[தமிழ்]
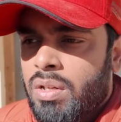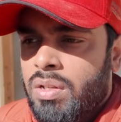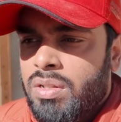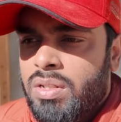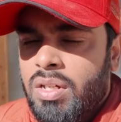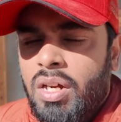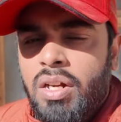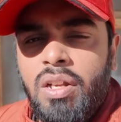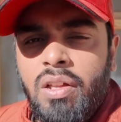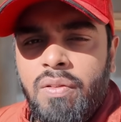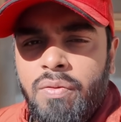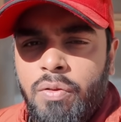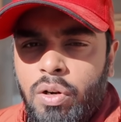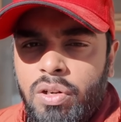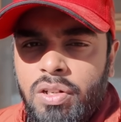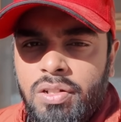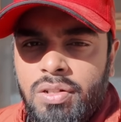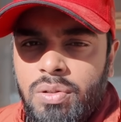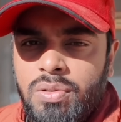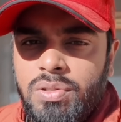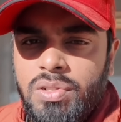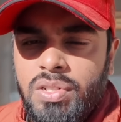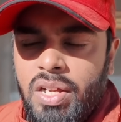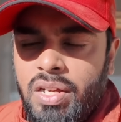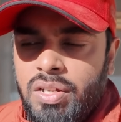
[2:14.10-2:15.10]
தேர்ட்டி ஃபார்ட்டி
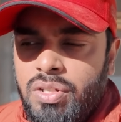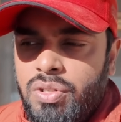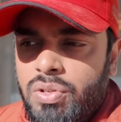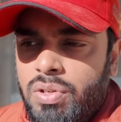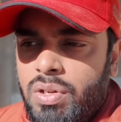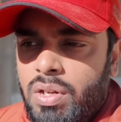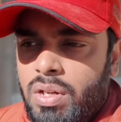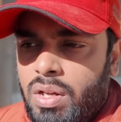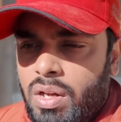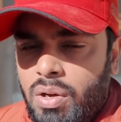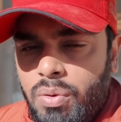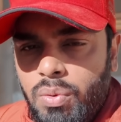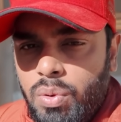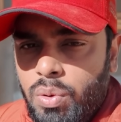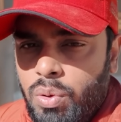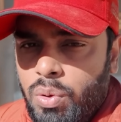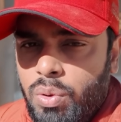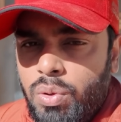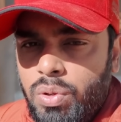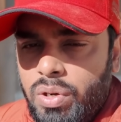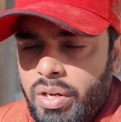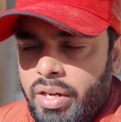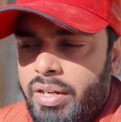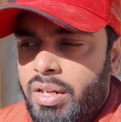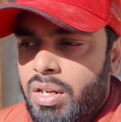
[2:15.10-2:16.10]
தௌசண்ட் ஆக்சுவலாக அவ்வளோ
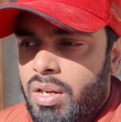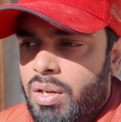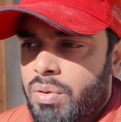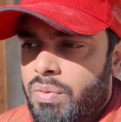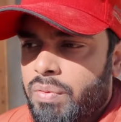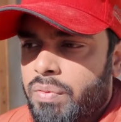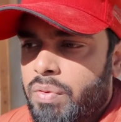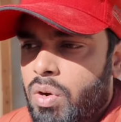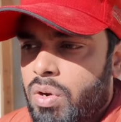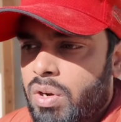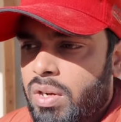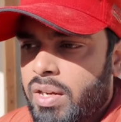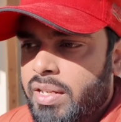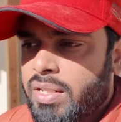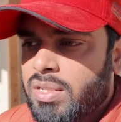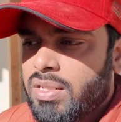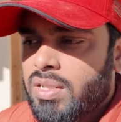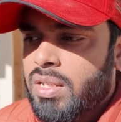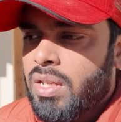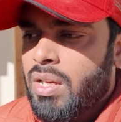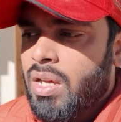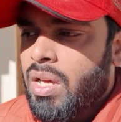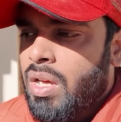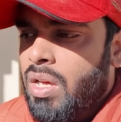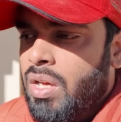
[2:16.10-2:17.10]
ரேட் ஆகும்
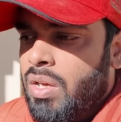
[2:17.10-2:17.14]
ஃபாக்லேட்ஸு